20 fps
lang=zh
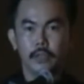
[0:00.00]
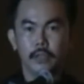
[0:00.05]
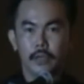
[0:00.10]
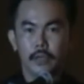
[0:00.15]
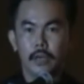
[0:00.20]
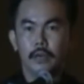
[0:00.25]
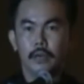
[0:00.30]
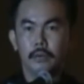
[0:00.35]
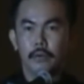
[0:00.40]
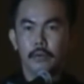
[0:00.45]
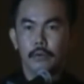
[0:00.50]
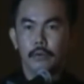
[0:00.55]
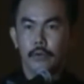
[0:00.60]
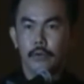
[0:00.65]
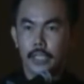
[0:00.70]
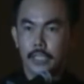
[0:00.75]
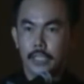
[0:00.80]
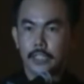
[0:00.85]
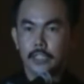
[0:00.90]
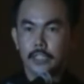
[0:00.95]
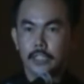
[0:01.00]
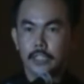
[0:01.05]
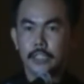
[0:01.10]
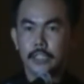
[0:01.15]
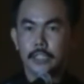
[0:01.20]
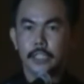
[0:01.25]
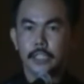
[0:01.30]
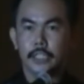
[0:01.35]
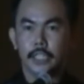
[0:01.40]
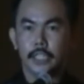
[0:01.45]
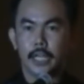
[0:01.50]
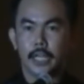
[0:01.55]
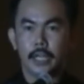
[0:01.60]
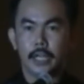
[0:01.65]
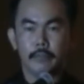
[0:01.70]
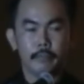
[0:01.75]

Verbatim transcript: 哦，我要在这里谢谢她。